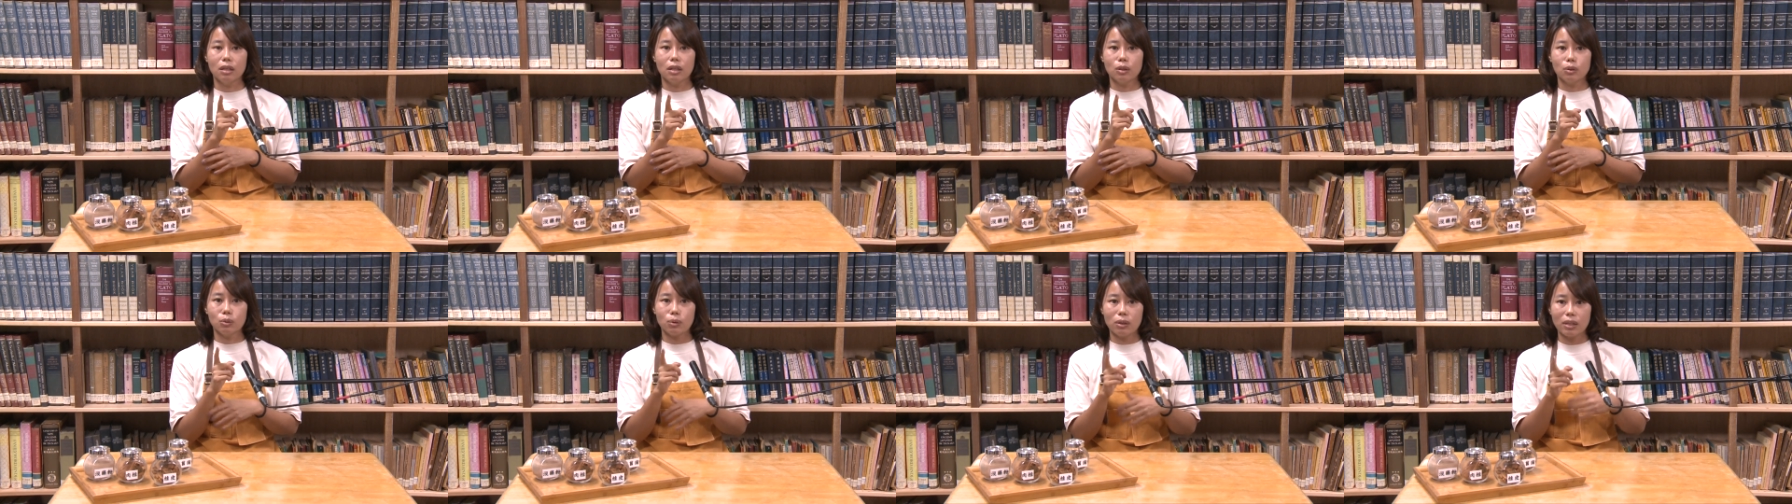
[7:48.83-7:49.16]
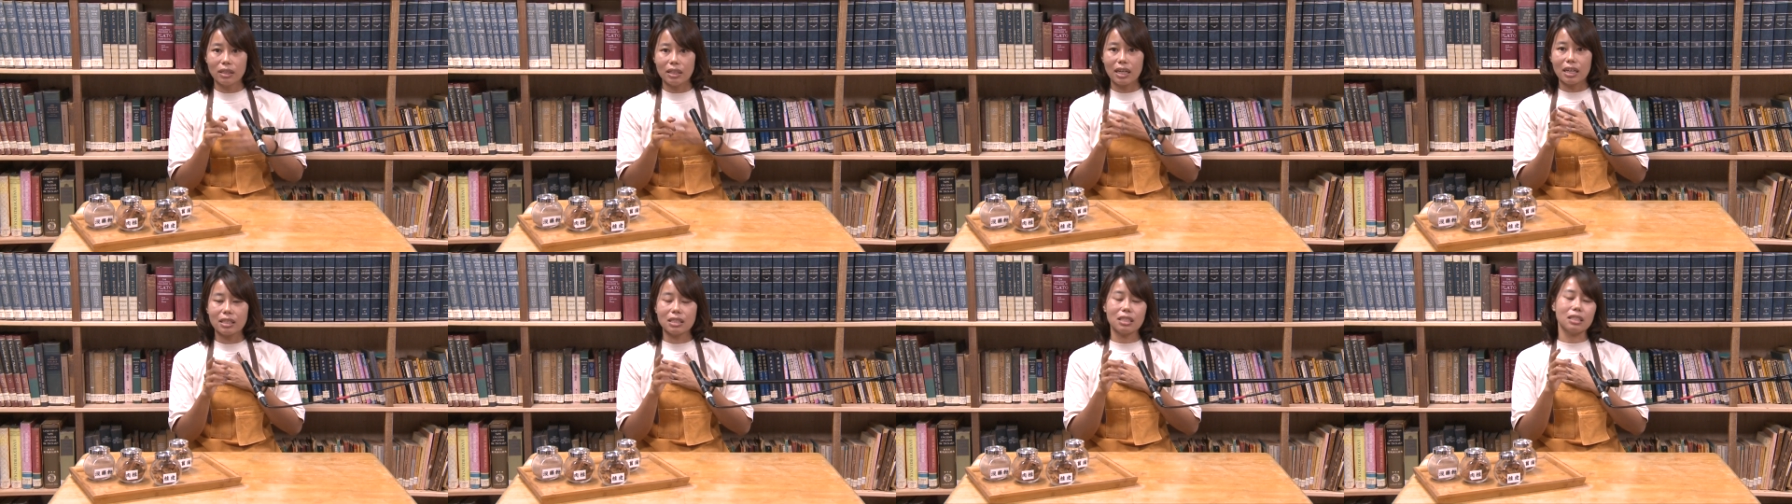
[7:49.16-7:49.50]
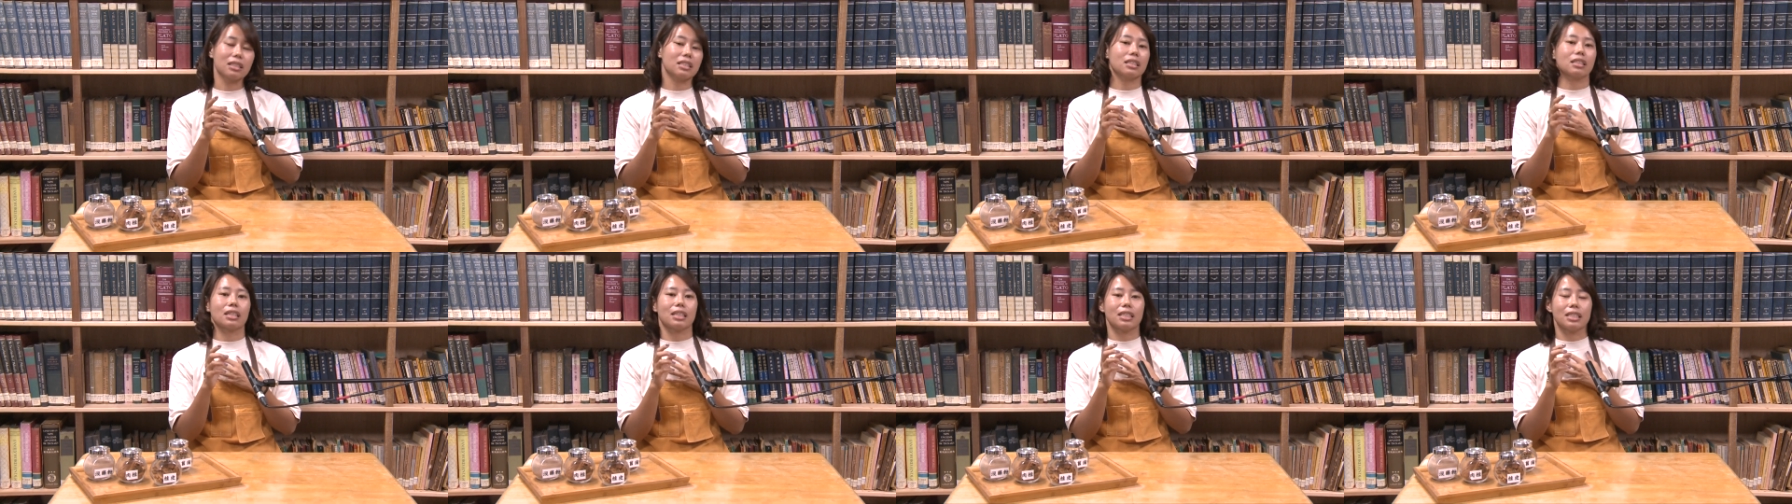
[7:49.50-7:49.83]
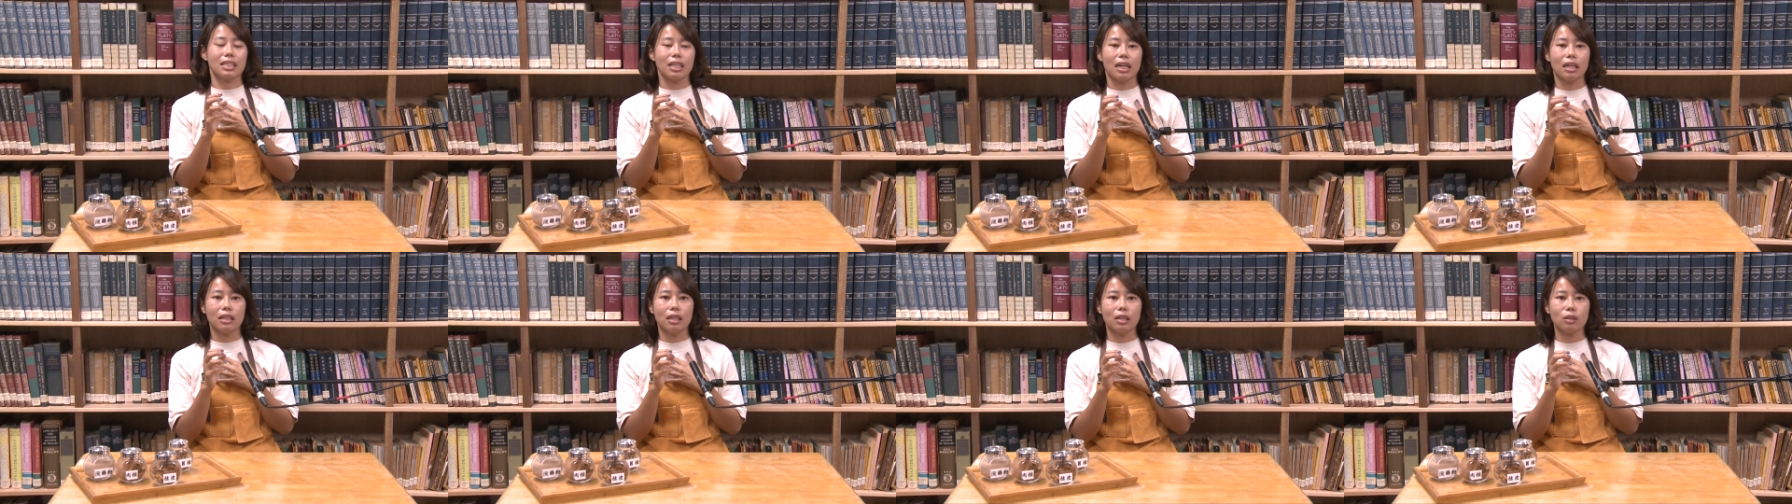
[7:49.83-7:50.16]
虽然他自己也
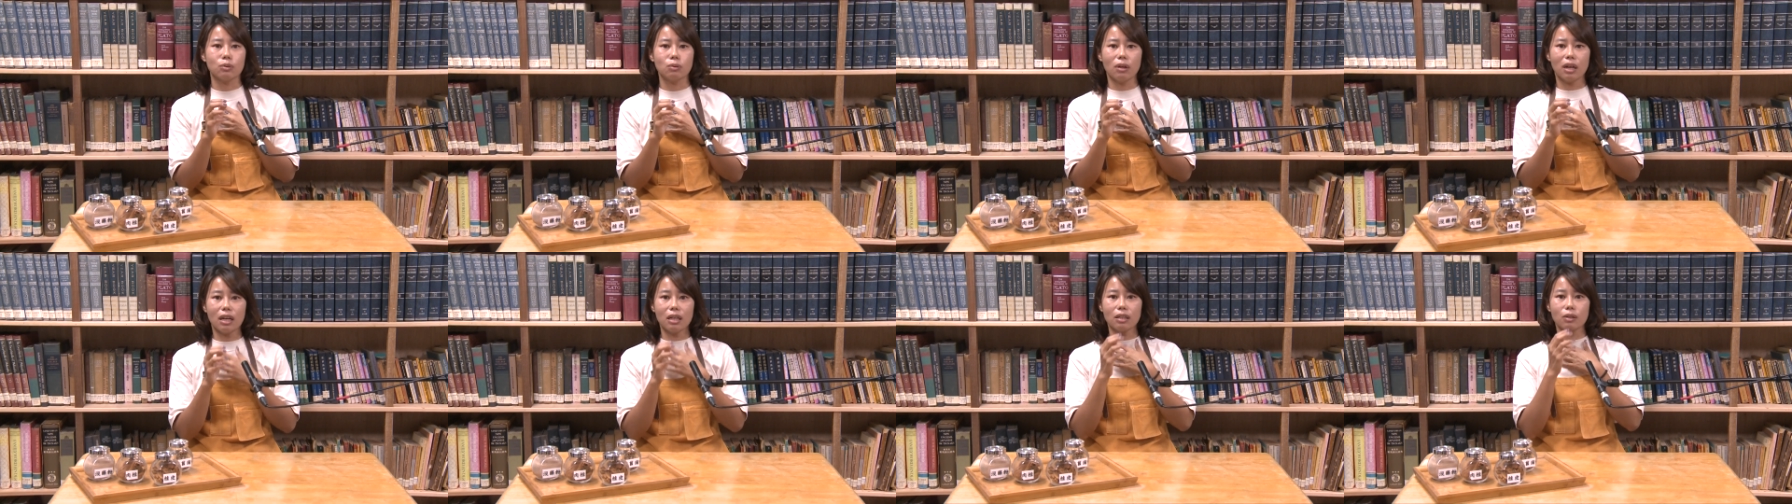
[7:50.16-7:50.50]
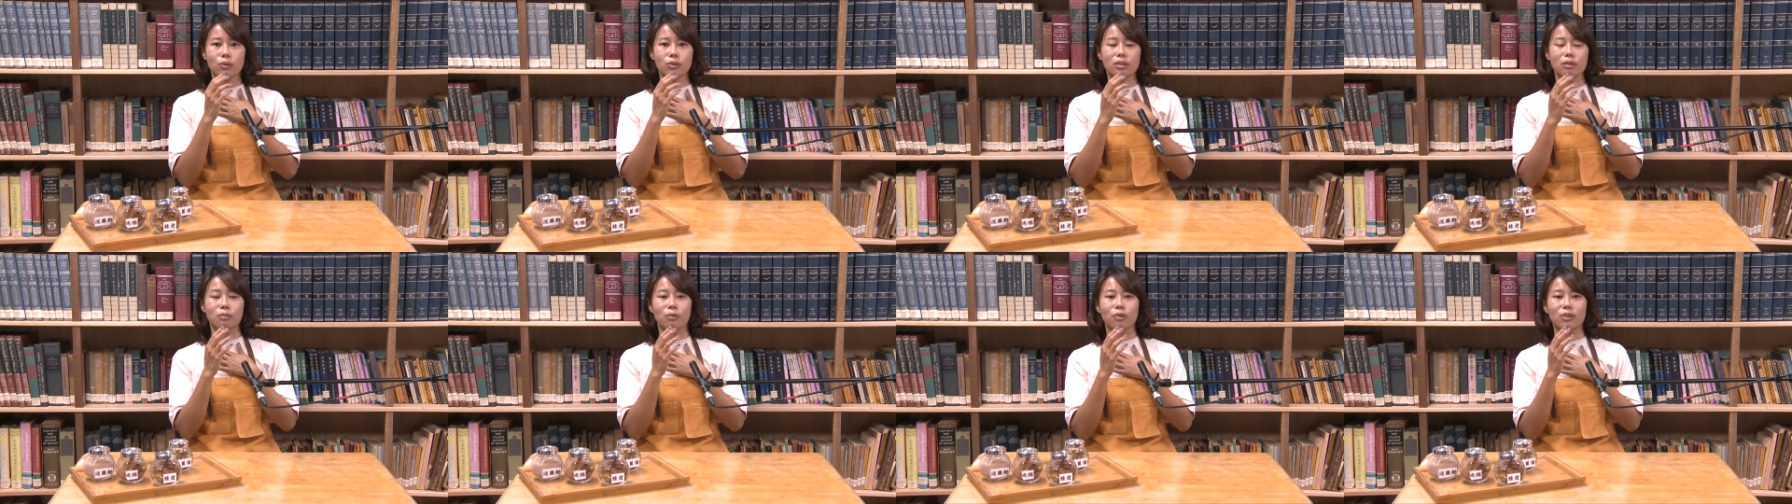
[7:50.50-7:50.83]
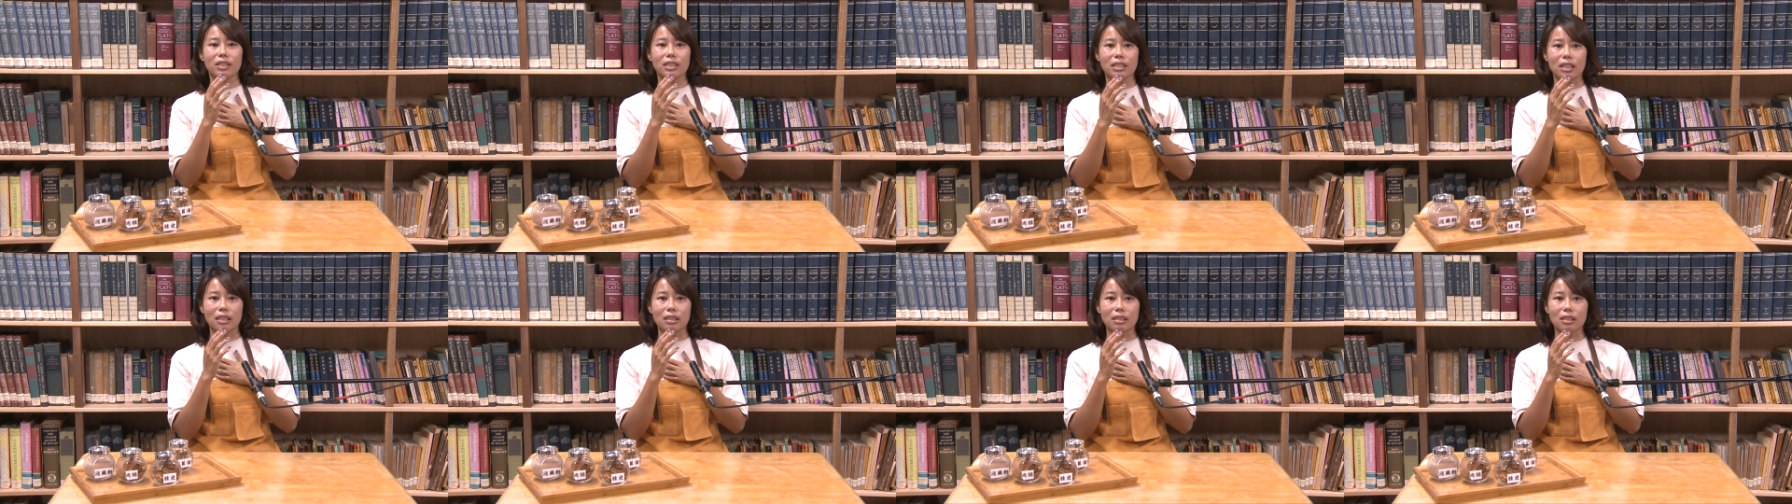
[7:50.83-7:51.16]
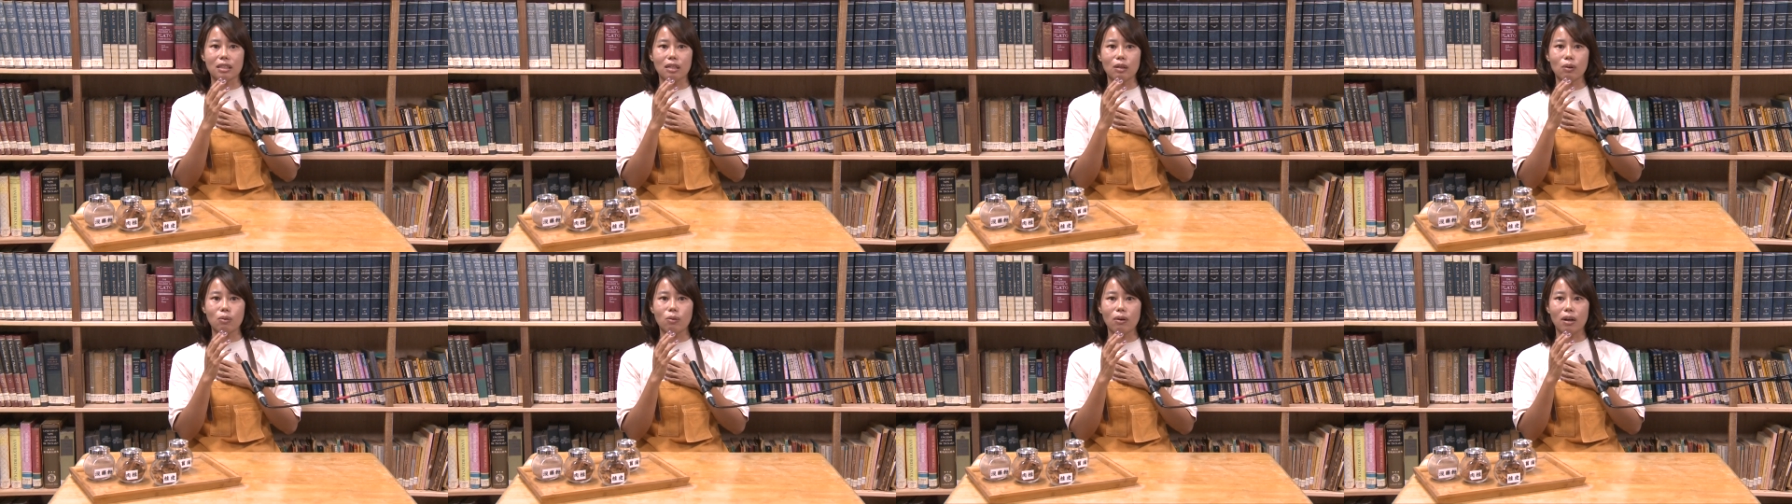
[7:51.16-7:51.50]
吓一跳，说：“哎，我怎么会讲这
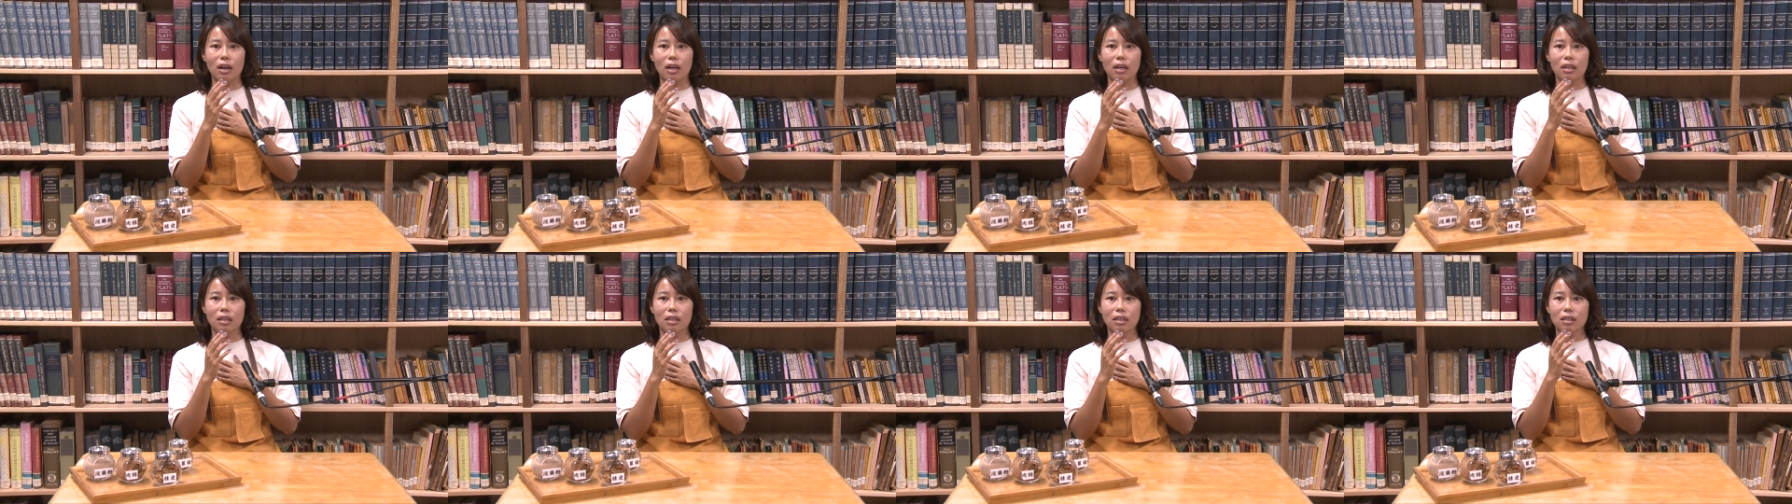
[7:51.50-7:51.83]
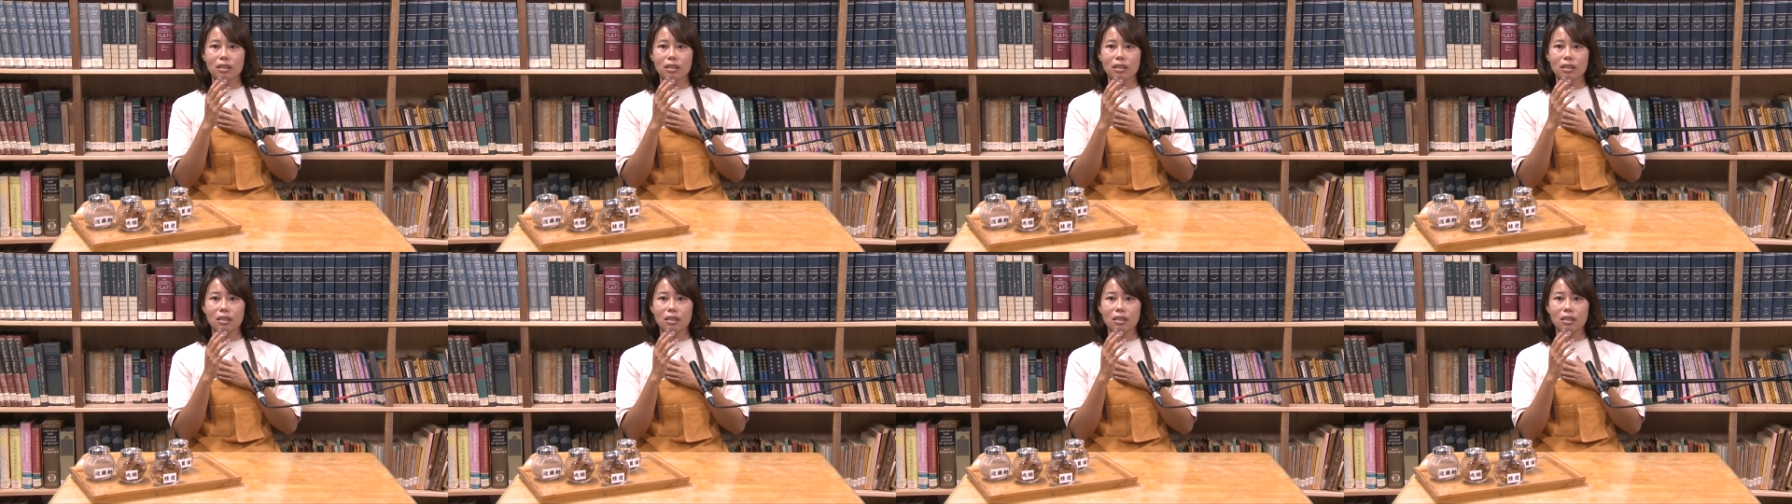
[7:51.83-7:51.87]
个话？